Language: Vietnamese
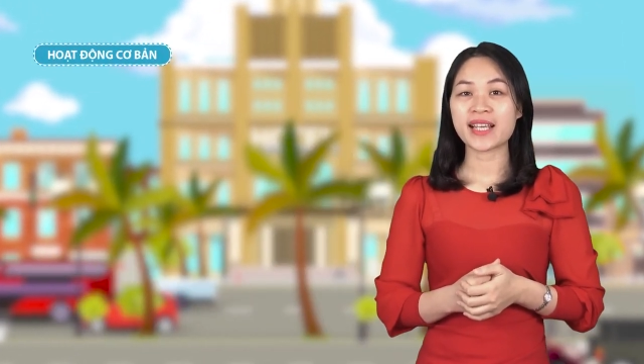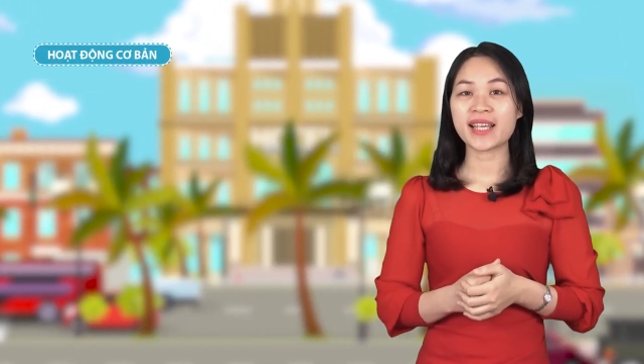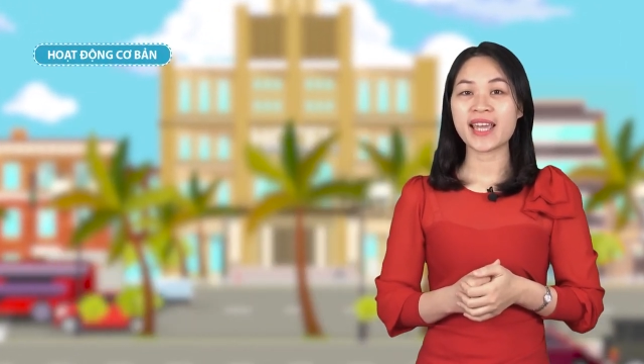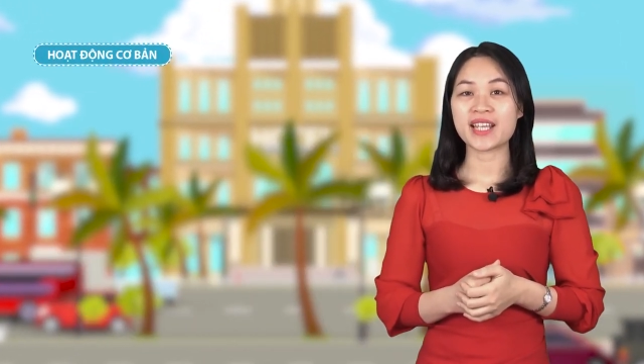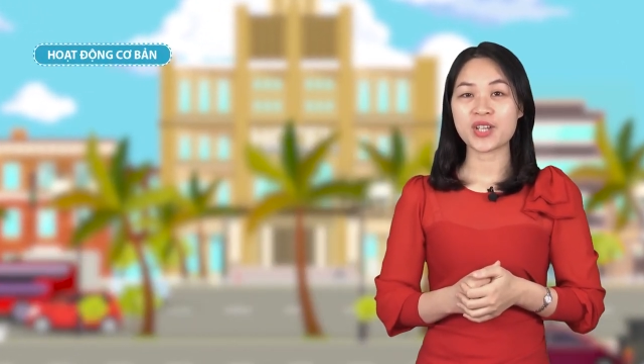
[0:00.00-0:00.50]
sẽ
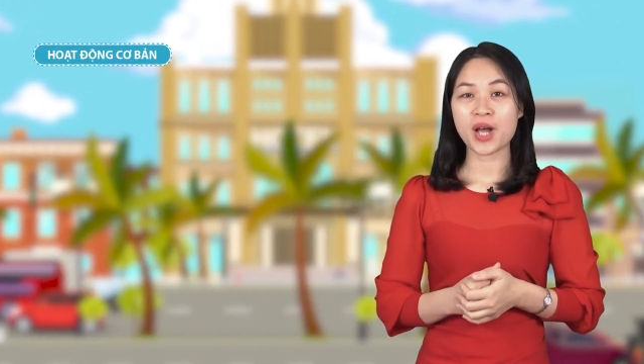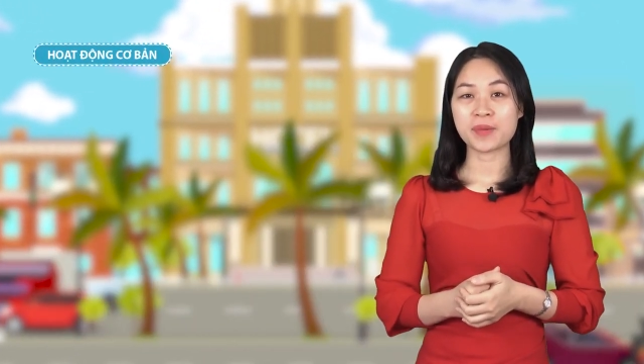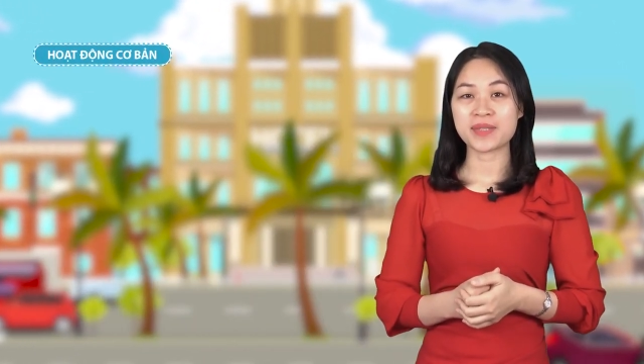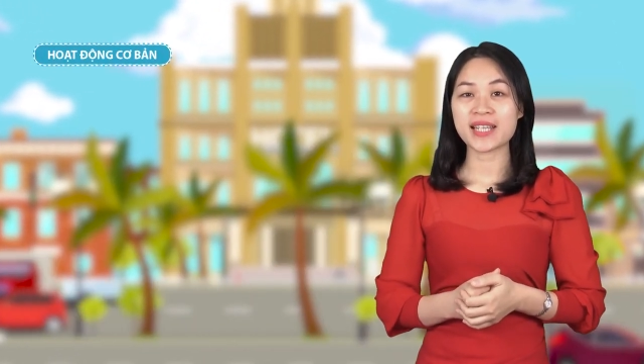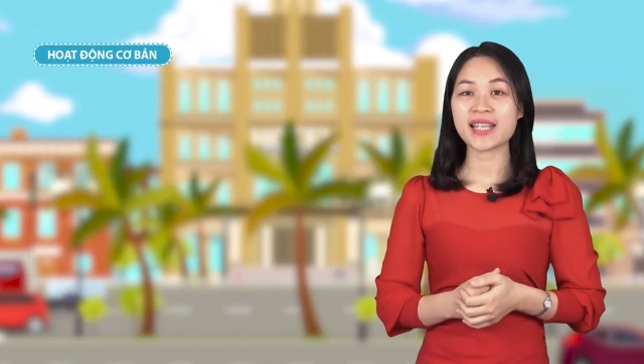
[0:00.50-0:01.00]
kể cho
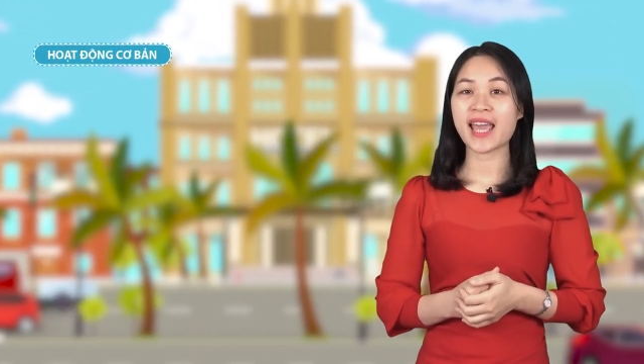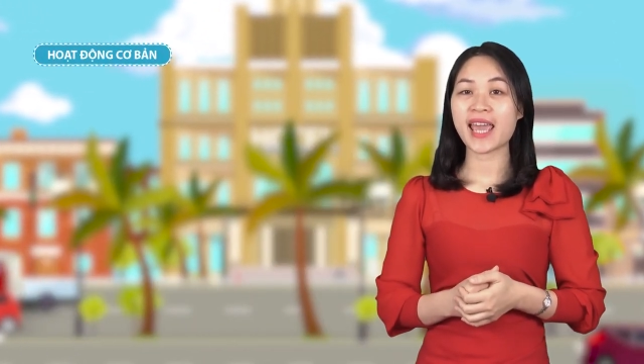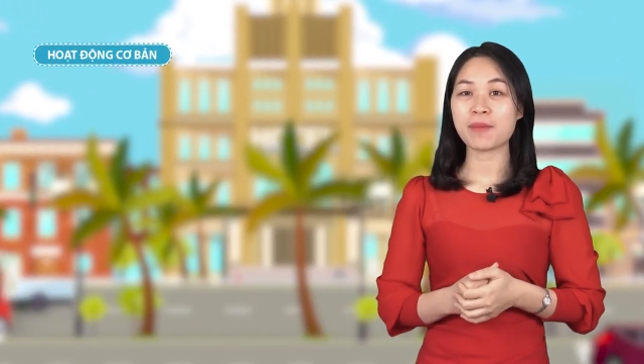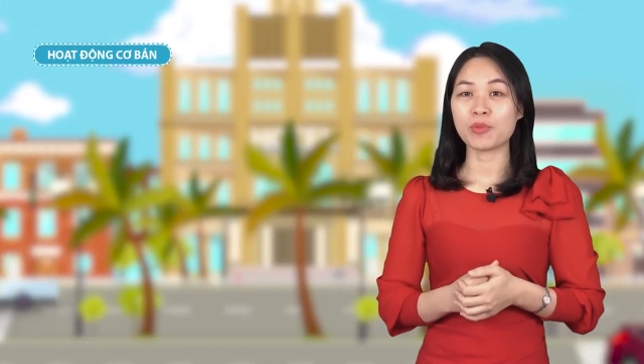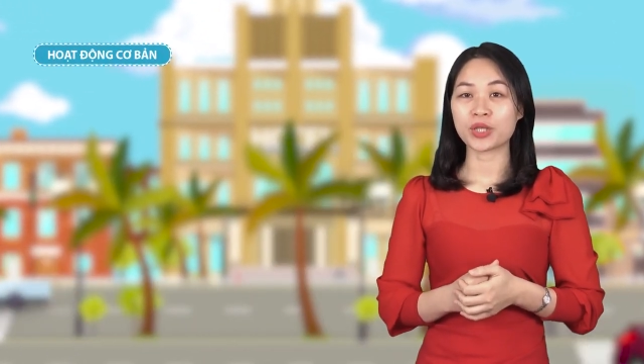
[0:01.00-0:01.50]
học sinh
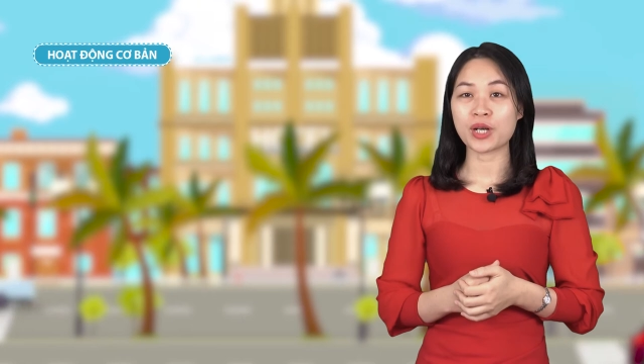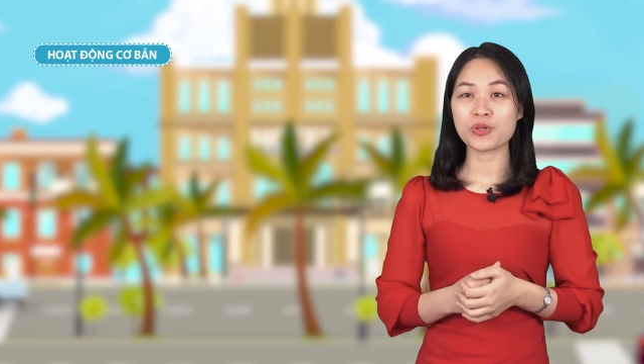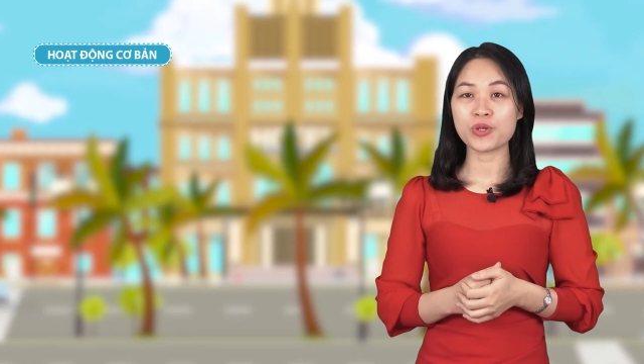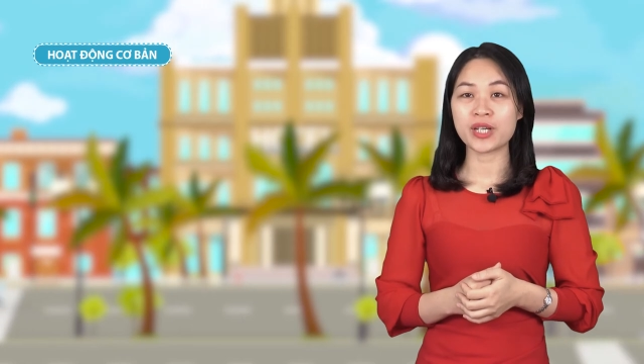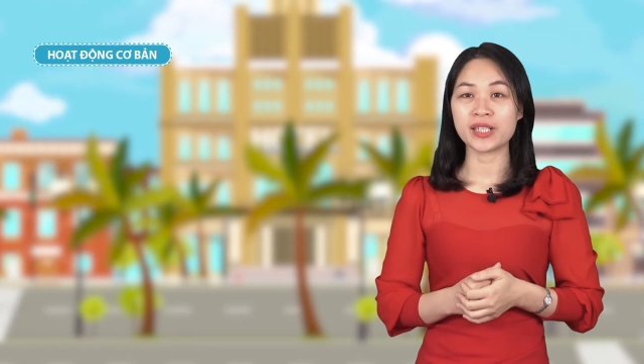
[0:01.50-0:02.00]
nghe một
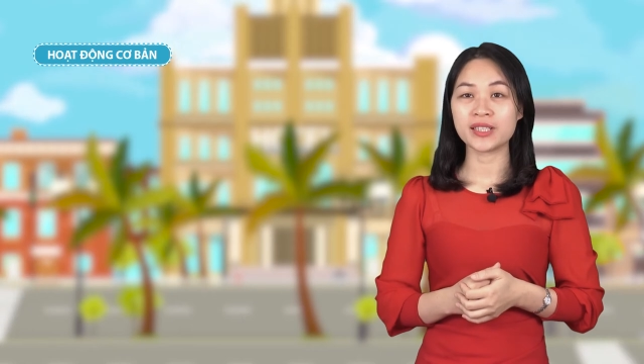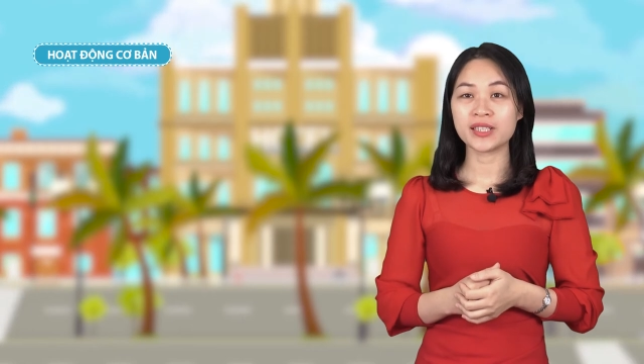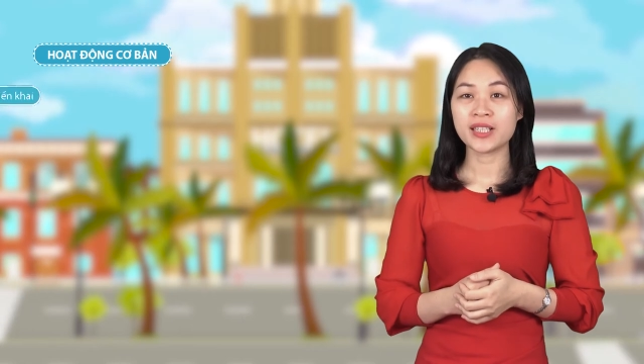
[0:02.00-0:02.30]
câu chuyện.